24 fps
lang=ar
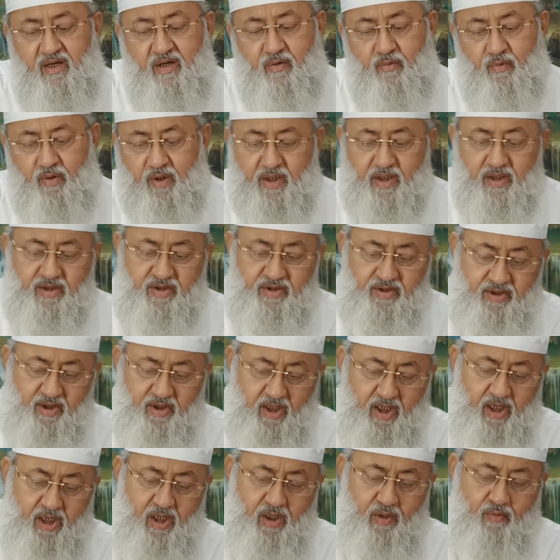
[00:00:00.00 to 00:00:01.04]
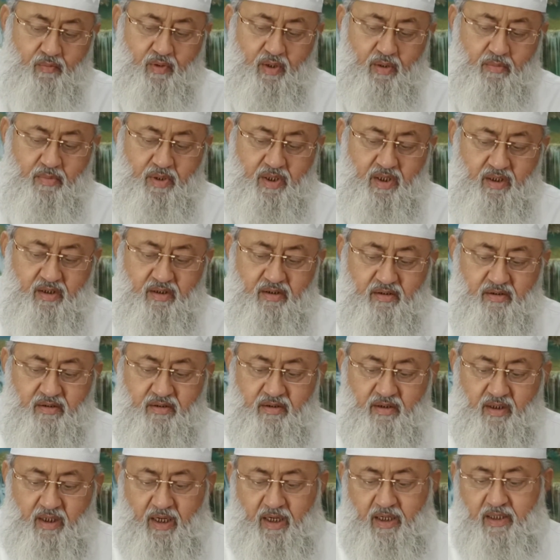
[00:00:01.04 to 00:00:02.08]
وقد داوم
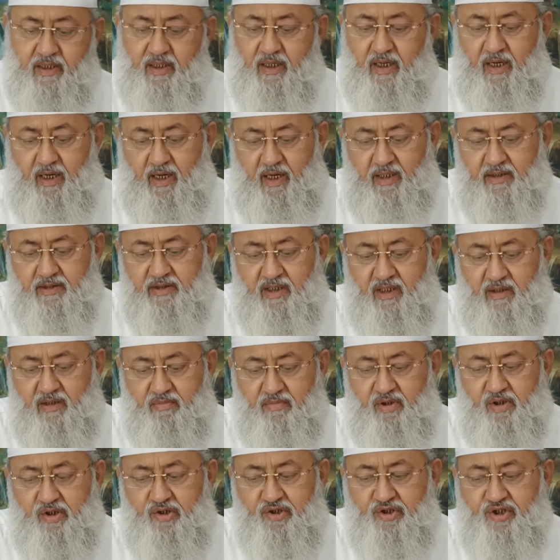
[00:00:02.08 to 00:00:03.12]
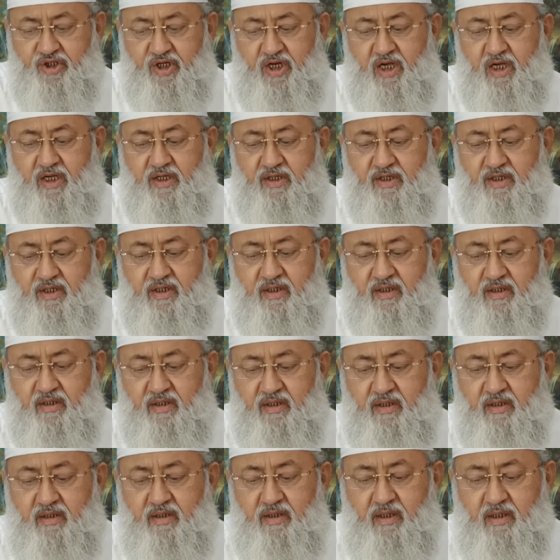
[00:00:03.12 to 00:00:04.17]
على عدم الجهر
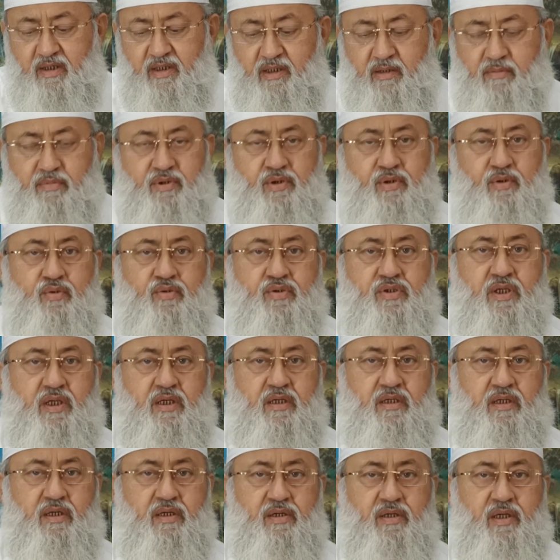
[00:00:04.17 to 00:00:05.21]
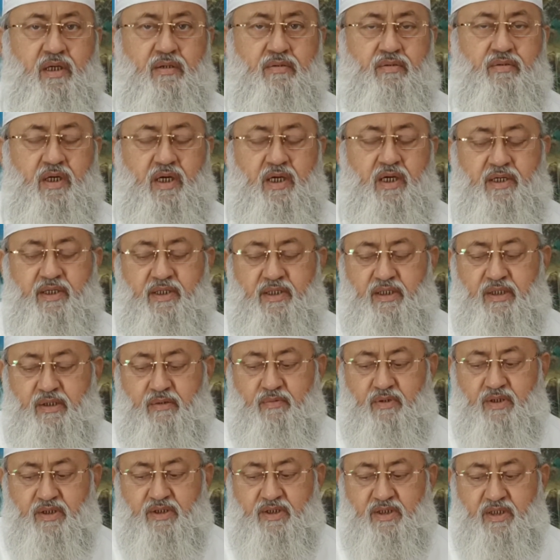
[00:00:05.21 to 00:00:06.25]
النبي صلى الله عليه
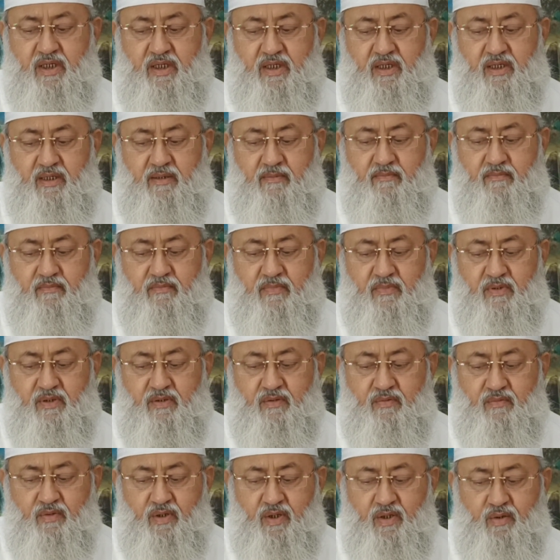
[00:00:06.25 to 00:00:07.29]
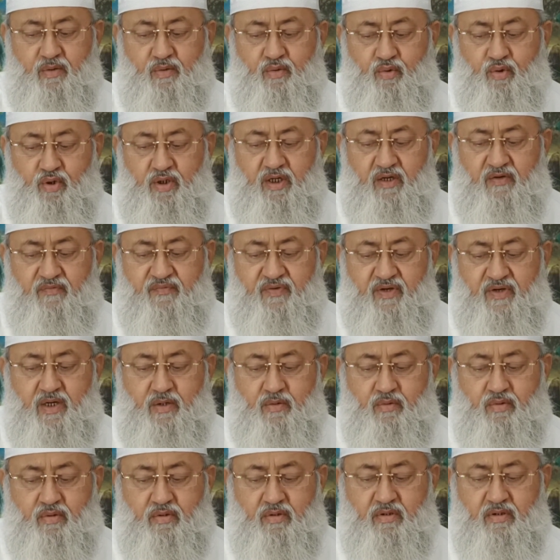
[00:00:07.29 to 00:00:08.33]
وسلم
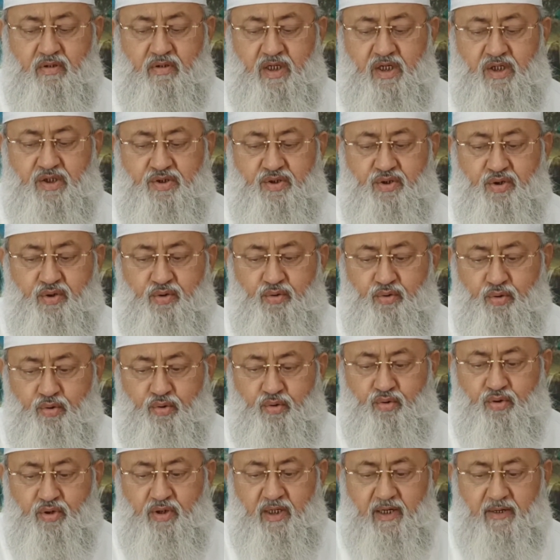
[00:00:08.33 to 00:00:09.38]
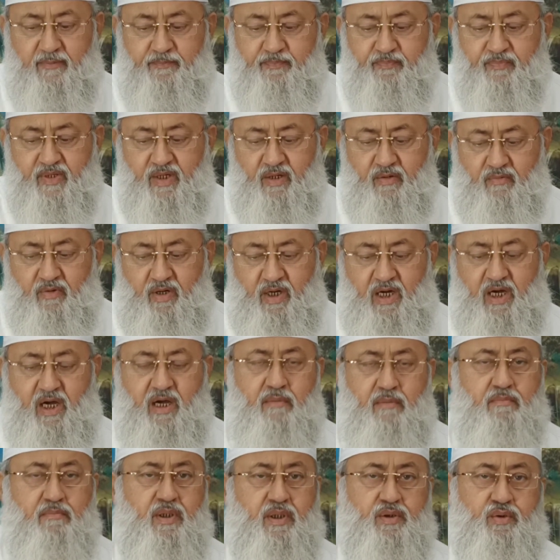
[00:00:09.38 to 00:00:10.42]
والخلفاء الراشدون
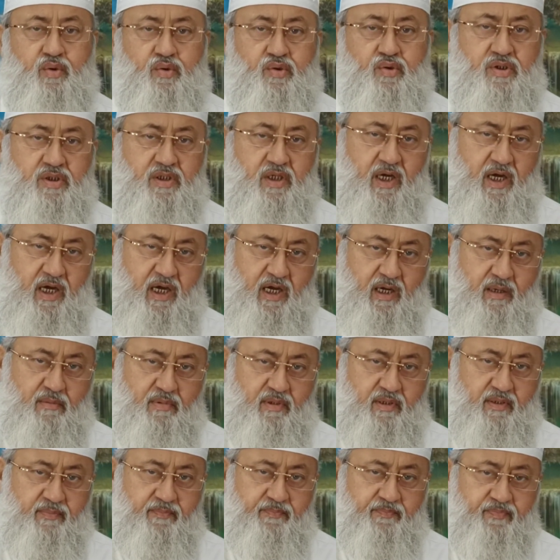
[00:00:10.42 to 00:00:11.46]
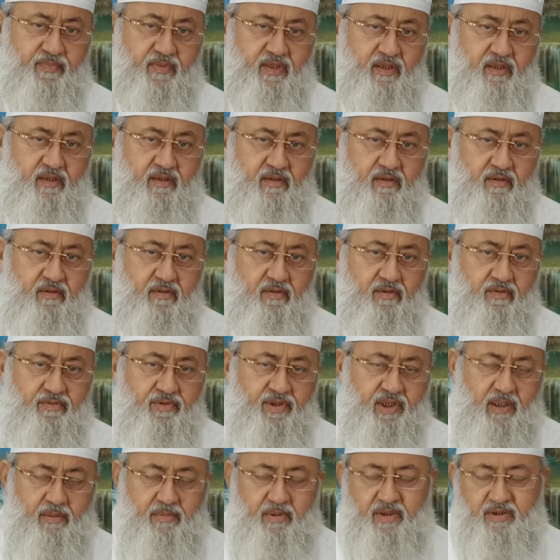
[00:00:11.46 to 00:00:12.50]
وعامة الصحابة
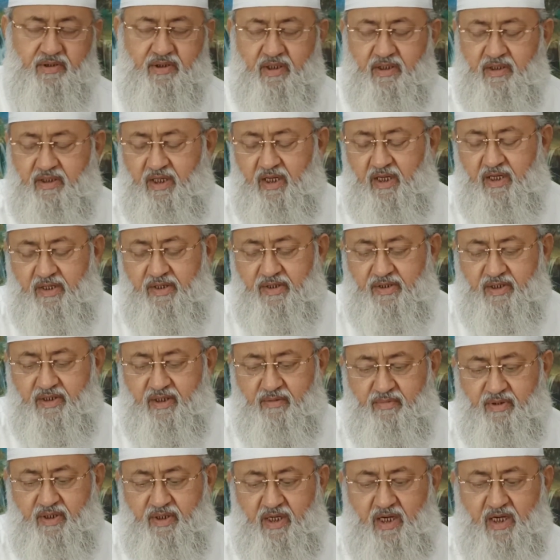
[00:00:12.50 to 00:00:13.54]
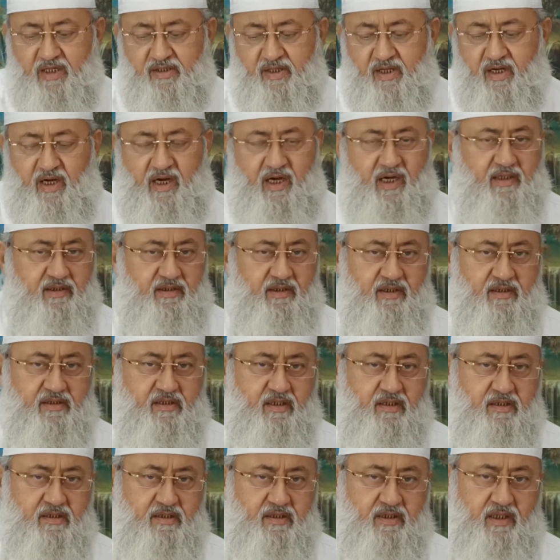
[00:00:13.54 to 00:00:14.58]
ثبت ذلك بهذا
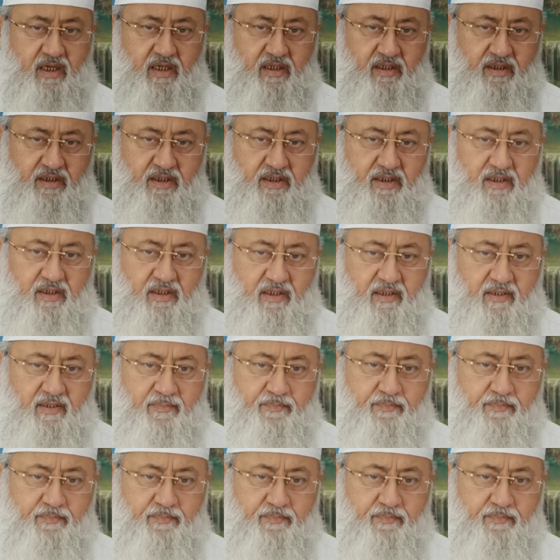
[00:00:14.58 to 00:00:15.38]
الحديث الصحيح